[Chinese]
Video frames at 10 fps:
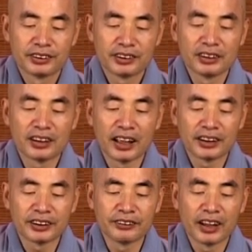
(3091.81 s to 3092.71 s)
正常的
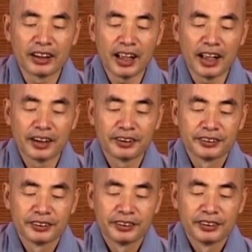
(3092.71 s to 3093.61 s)
情况
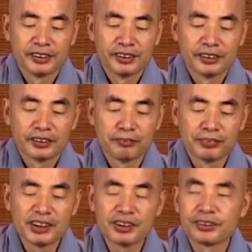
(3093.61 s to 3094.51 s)
下，
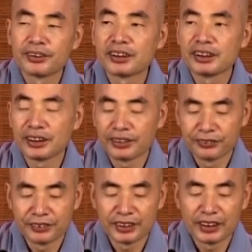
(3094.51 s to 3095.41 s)
不去说这些
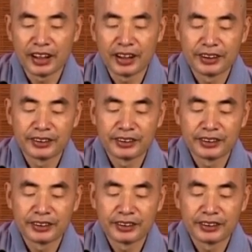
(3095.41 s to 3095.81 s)
东西的。